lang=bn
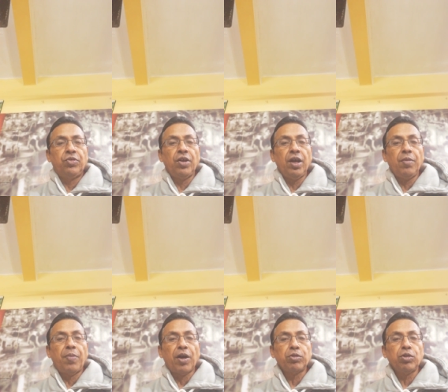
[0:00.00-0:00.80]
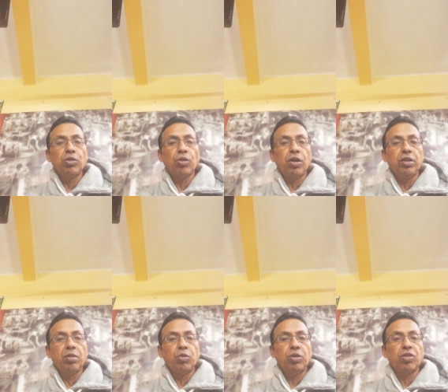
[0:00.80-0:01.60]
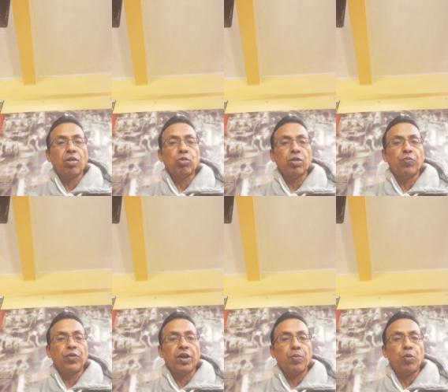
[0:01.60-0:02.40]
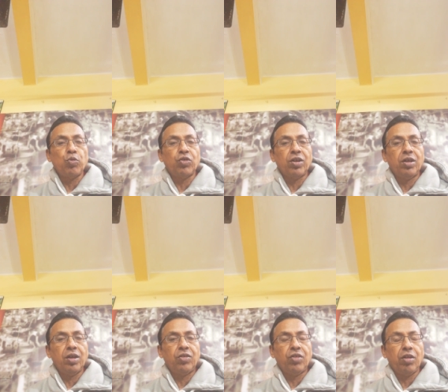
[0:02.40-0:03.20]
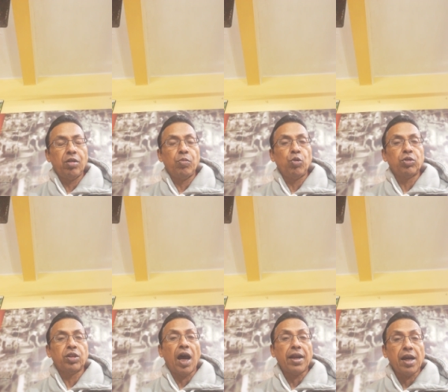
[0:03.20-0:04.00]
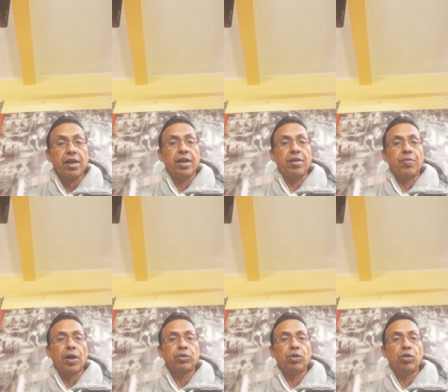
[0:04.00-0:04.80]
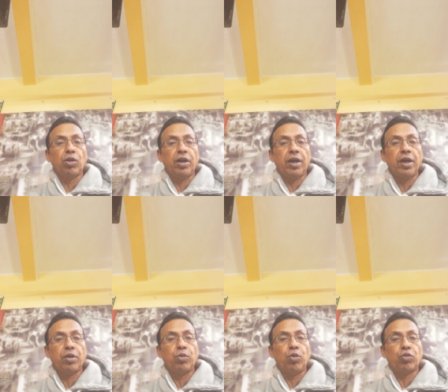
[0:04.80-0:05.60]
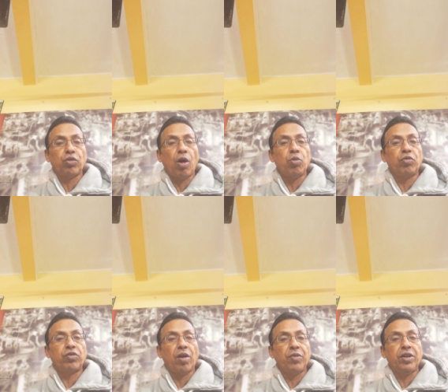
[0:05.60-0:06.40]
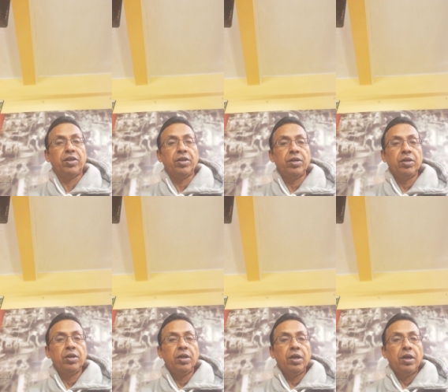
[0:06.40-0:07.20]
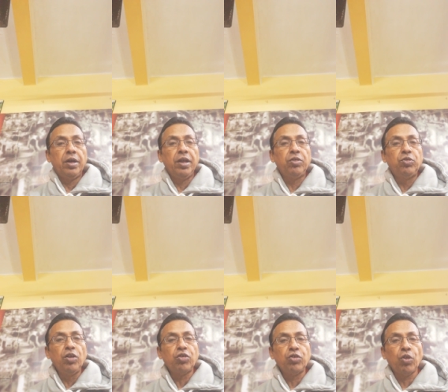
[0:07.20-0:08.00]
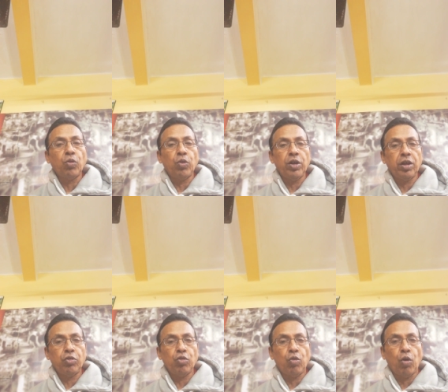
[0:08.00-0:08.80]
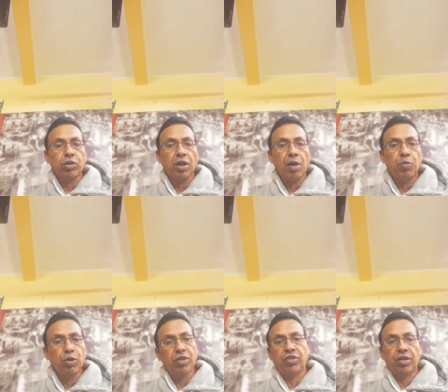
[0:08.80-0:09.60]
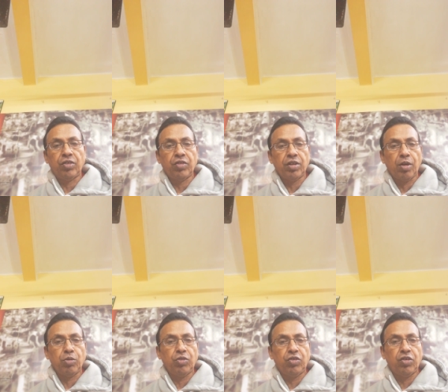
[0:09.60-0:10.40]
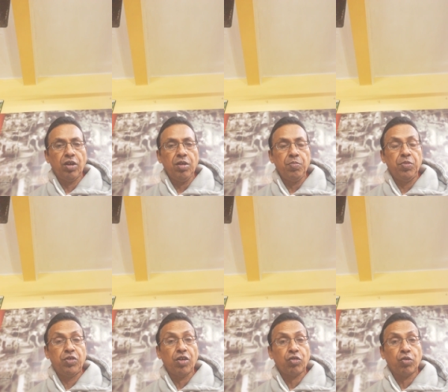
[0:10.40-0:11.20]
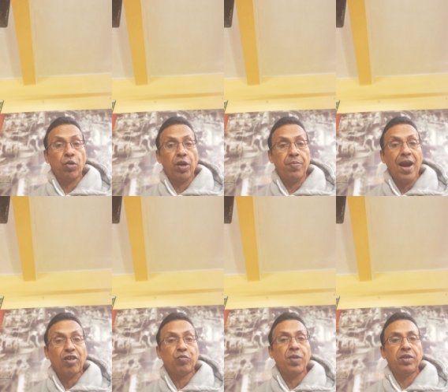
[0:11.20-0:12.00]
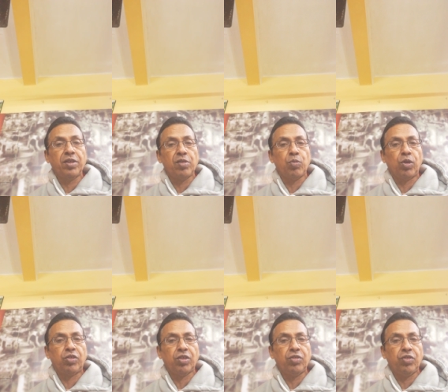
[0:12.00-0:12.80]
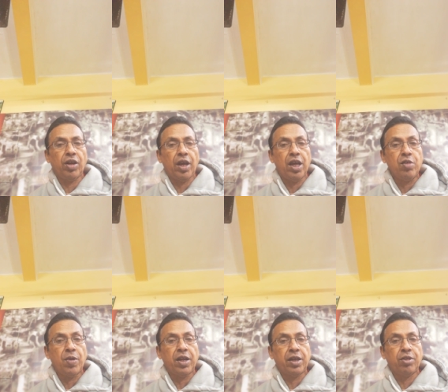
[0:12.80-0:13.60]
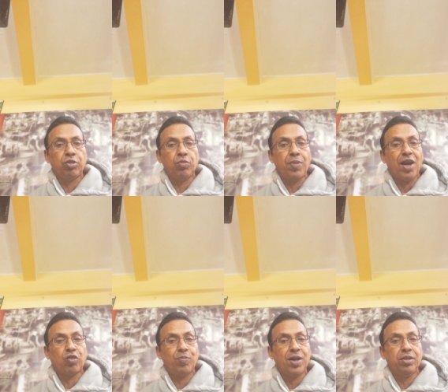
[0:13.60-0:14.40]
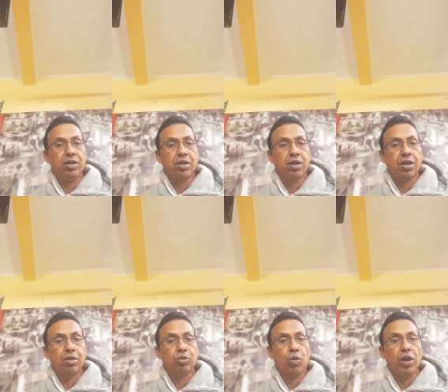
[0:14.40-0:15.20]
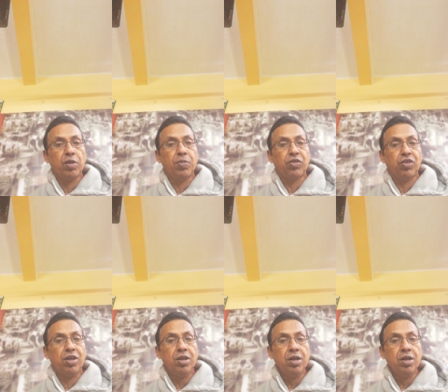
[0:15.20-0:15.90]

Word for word: যে ভারতীয় দল ইতিমধ্যে সাউথ আফ্রিকা পৌঁছে গিয়েছেন এবং তার আগে ভারতীয় দলের হেড কোচ রাহুল দ্রাবিড় নির্দিষ্ট করে কিছু কথা বলেছেন সেটা হচ্ছে বিশেষ করে ব্যাটসম্যানদের বলেছেন যে এইবারে কিন্তু ব্যাটসম্যানদেরকে কিন্তু অনেক বেশি